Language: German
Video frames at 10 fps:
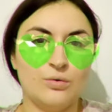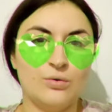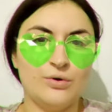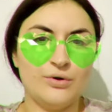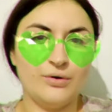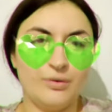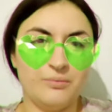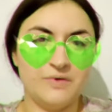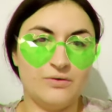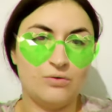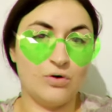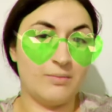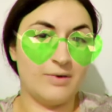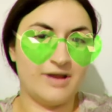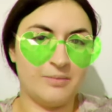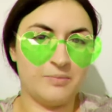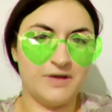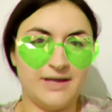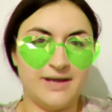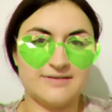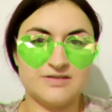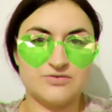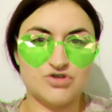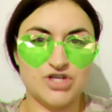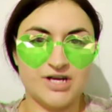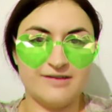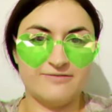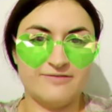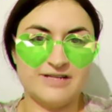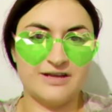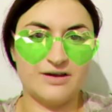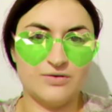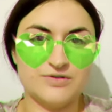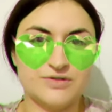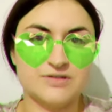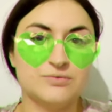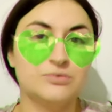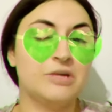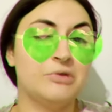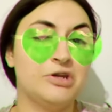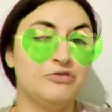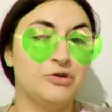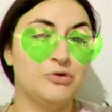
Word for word: Gute Hombi, guck mal, ich habe mir hier extra so einen schicken Filter rausgesucht, damit ich für